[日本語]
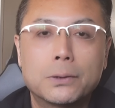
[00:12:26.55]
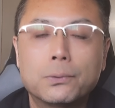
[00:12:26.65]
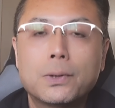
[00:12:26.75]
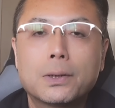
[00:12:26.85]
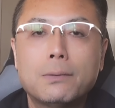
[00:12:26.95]
まあ、
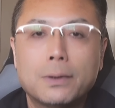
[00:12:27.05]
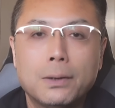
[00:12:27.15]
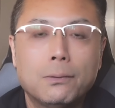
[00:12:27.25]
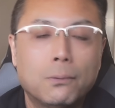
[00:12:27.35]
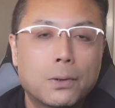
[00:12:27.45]
そういう方は
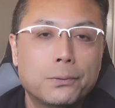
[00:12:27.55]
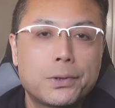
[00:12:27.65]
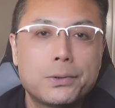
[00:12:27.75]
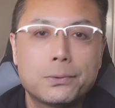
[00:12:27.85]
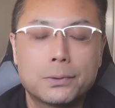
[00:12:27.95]
ね他の
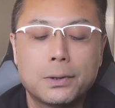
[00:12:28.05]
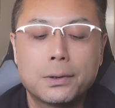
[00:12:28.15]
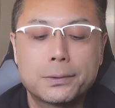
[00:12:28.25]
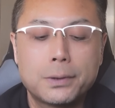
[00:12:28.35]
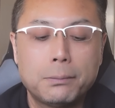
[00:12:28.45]
機種を選
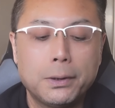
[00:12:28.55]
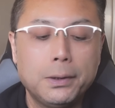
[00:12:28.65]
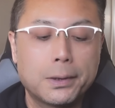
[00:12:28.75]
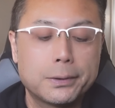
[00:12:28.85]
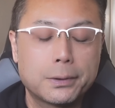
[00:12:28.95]
択すればい
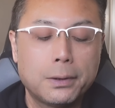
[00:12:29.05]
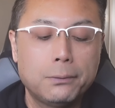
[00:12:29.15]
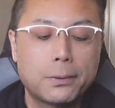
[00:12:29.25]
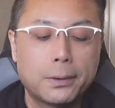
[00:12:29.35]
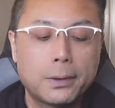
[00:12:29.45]
いだけじゃな
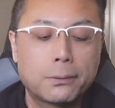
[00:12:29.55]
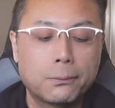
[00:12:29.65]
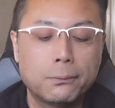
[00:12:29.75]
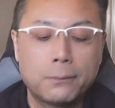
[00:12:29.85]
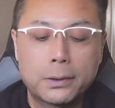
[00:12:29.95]
いのかなと